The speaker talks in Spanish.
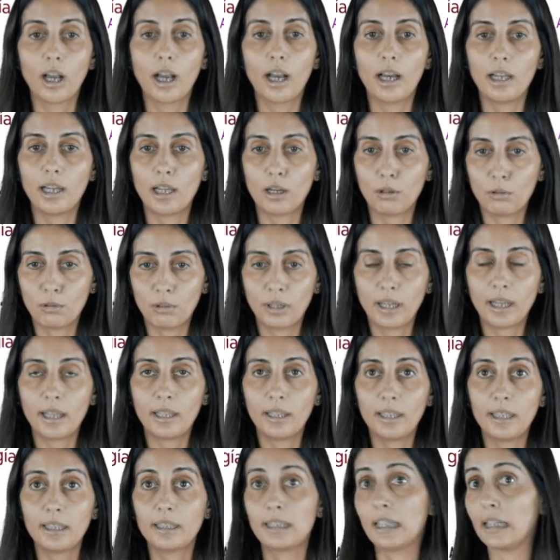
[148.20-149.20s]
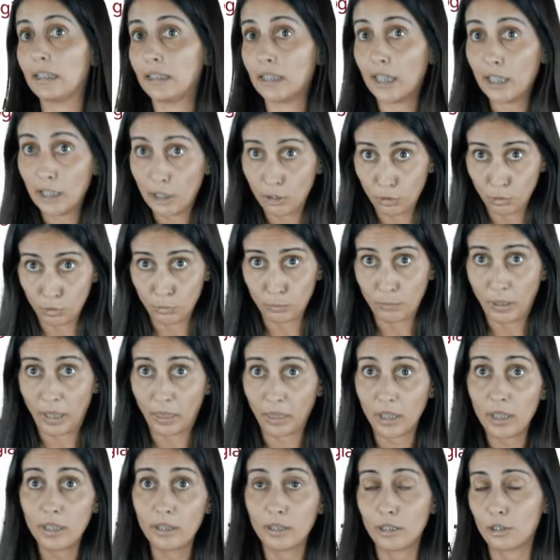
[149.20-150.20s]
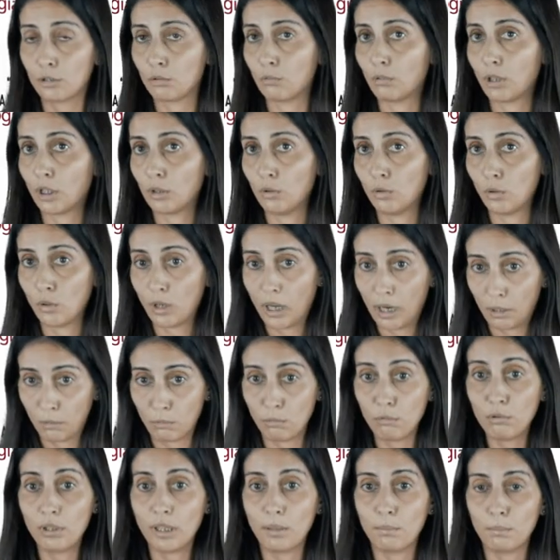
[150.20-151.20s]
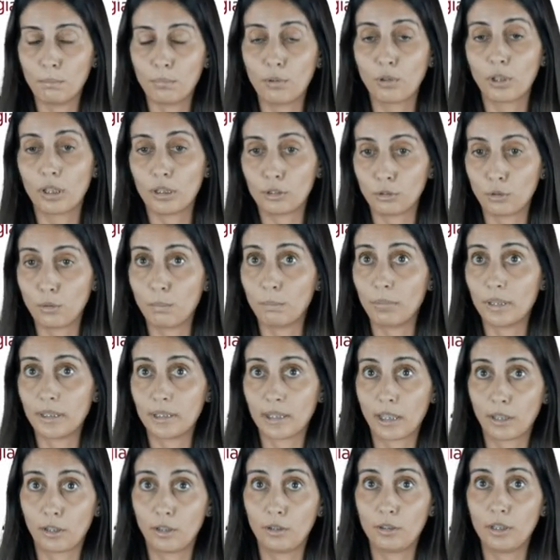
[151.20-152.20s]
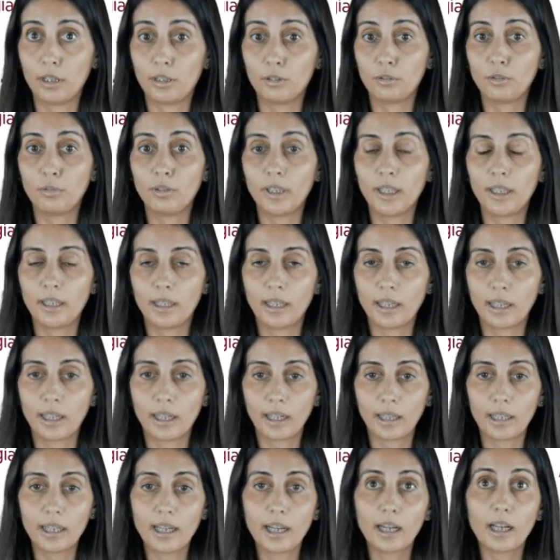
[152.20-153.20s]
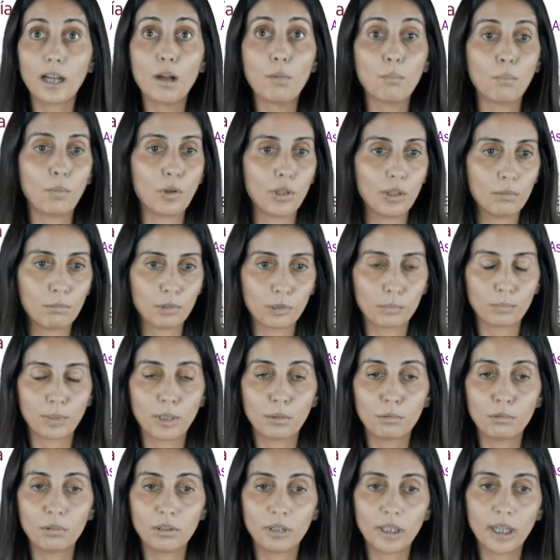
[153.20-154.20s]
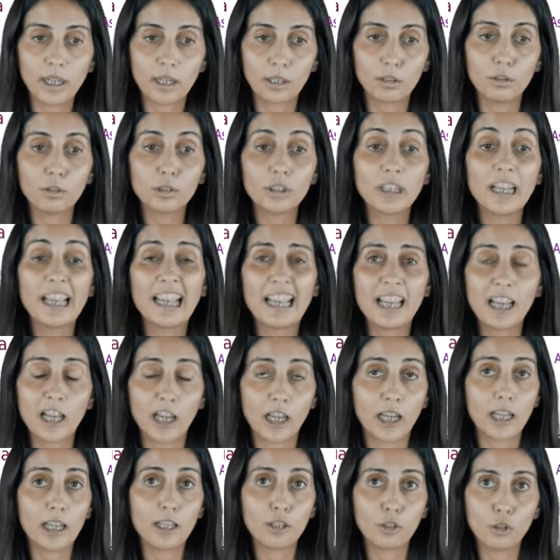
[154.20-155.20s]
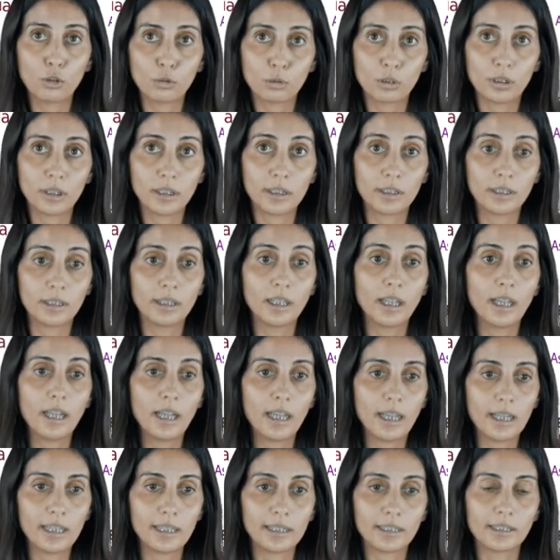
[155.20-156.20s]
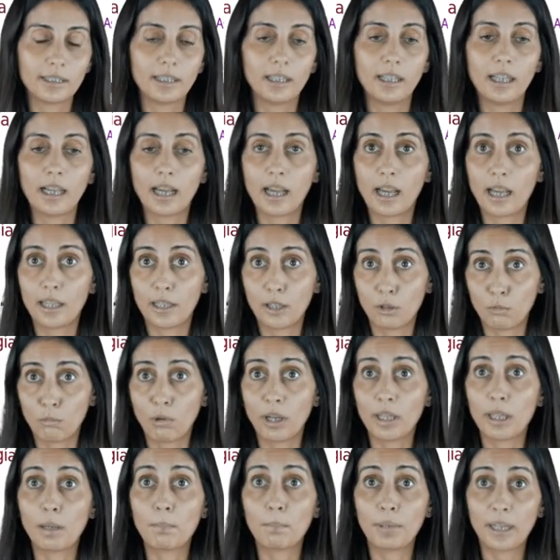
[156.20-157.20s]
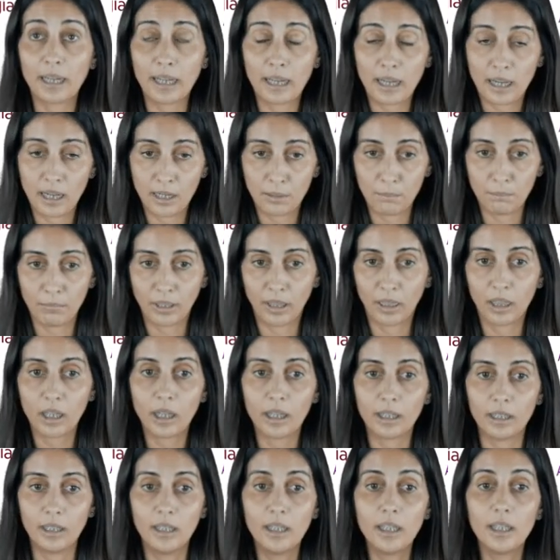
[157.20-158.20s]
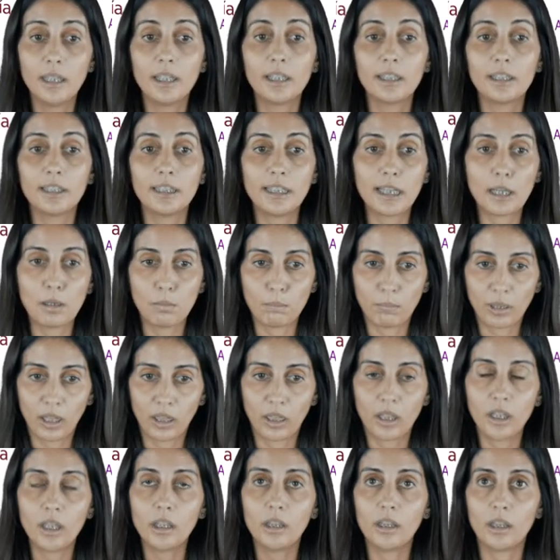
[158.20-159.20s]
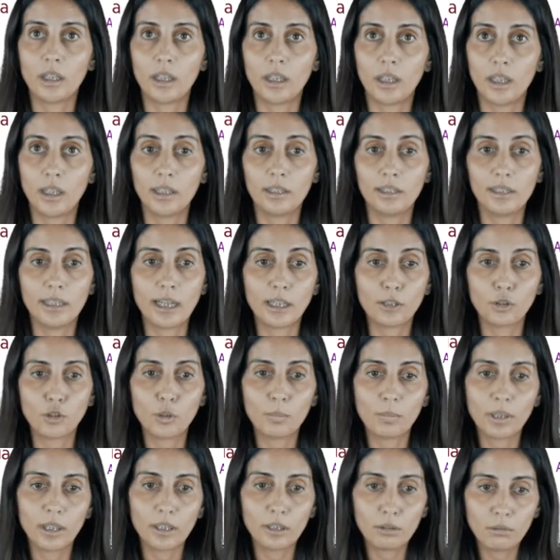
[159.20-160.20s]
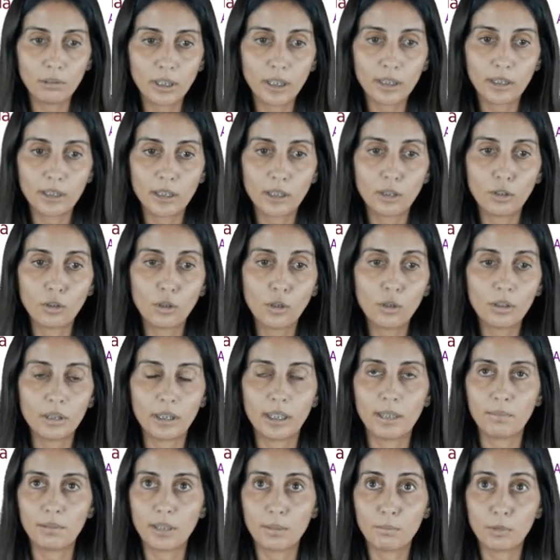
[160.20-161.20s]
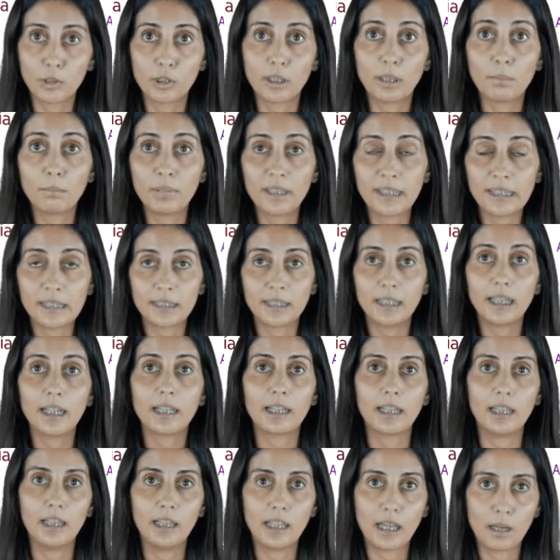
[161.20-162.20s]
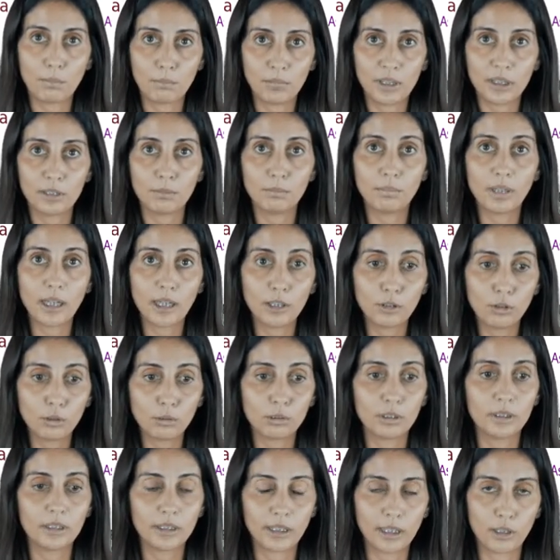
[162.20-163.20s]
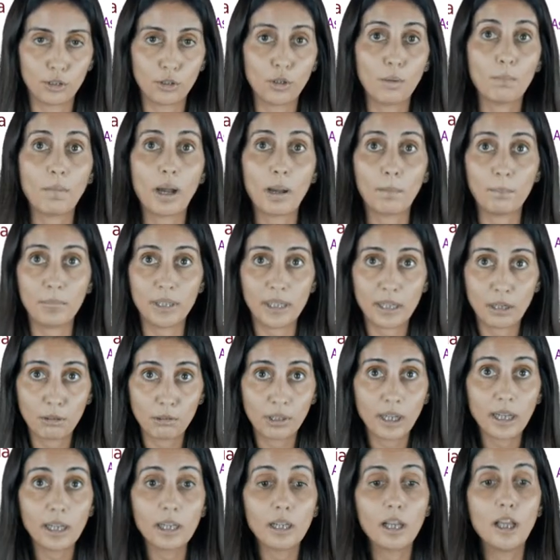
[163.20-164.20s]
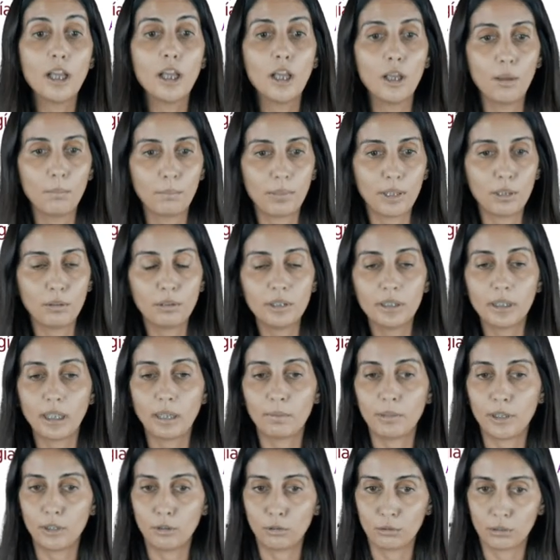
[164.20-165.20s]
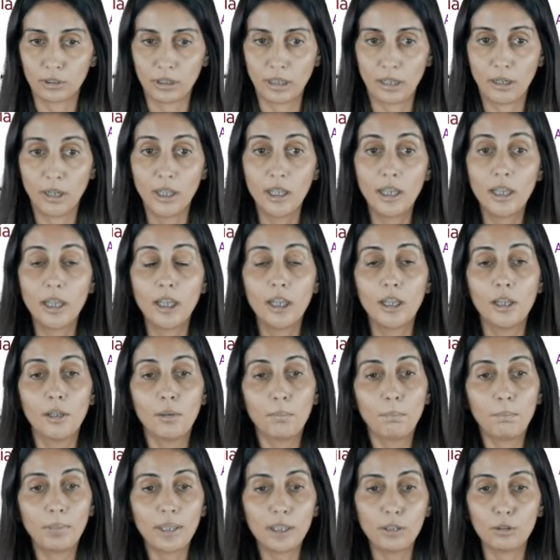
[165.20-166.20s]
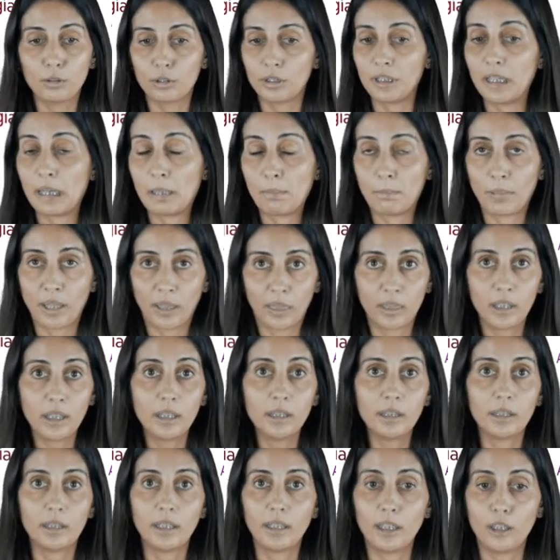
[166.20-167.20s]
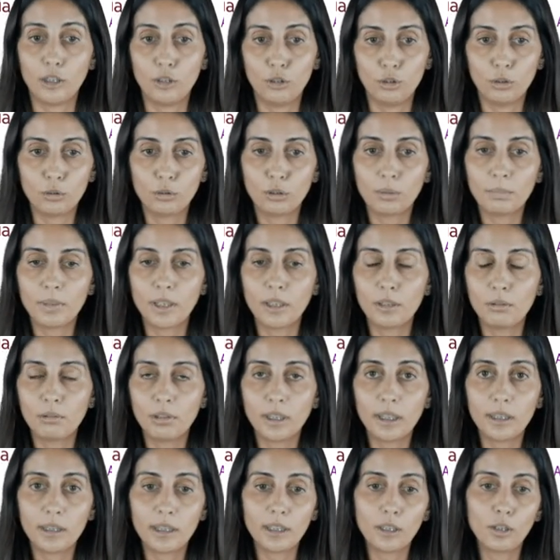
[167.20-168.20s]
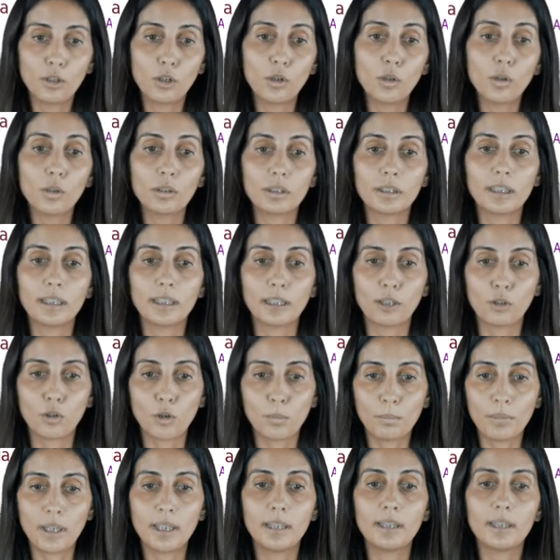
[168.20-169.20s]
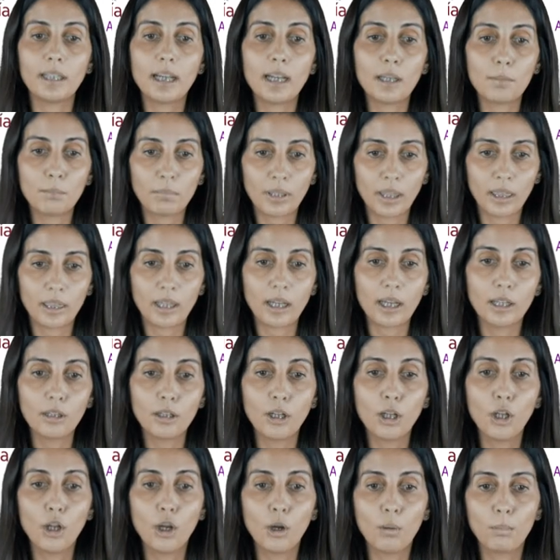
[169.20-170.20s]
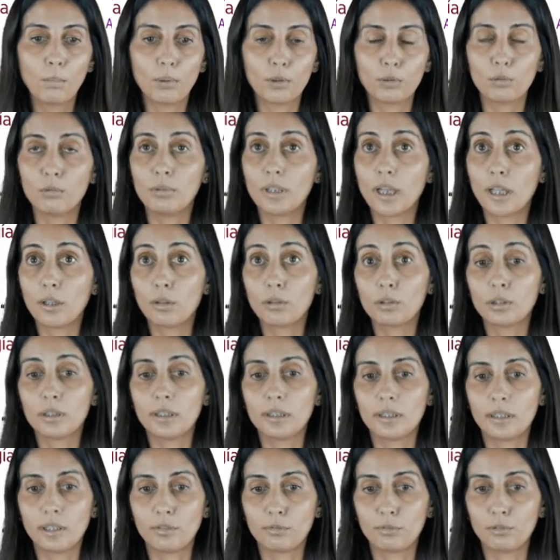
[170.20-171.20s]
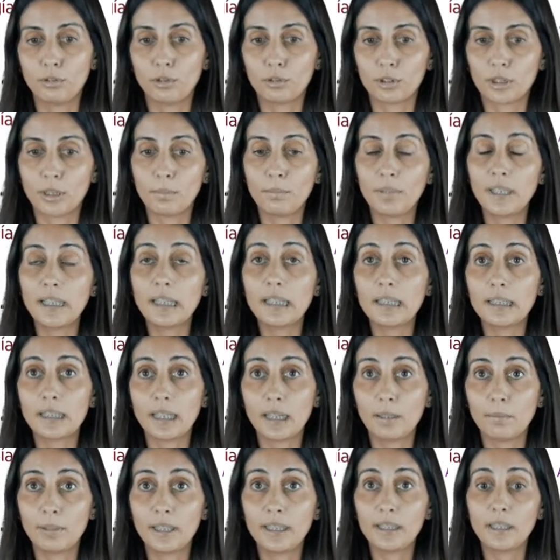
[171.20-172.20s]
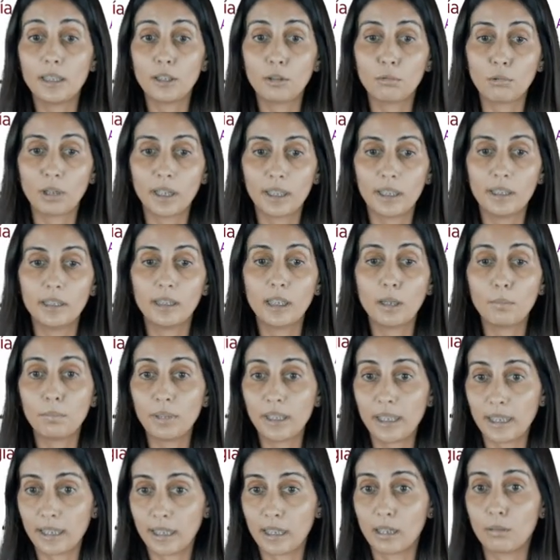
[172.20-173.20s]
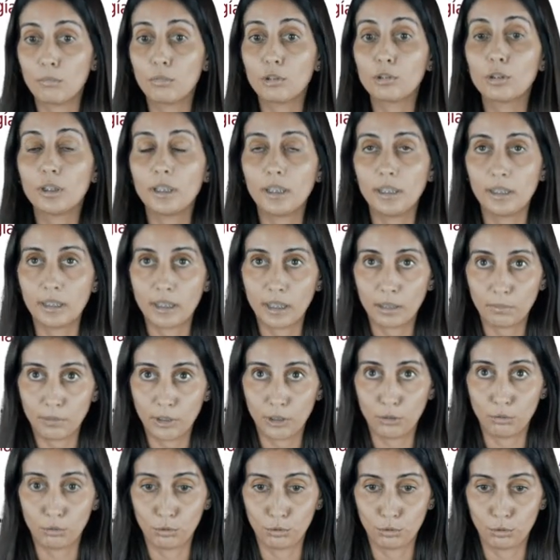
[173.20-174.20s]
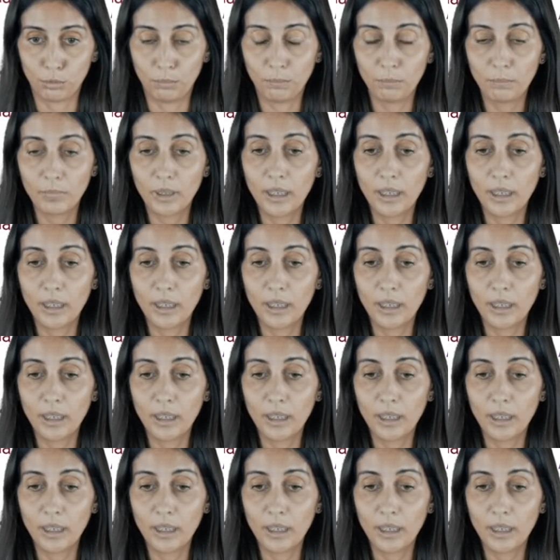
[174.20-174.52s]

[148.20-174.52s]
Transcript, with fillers: a la hora de tratar a los pacientes cuando acuden por descompensación de insuficiencia cardíaca, podemos preguntarnos qué dosis es la adecuada para empezar. Si el paciente ya toma diurético, debemos administrar la misma dosis que toma vía oral, pero intravenosa. Pero si el paciente no toma diurético, se recomienda empezar por una dosis de furosemida entre 20 y 40 miligramos intravenoso.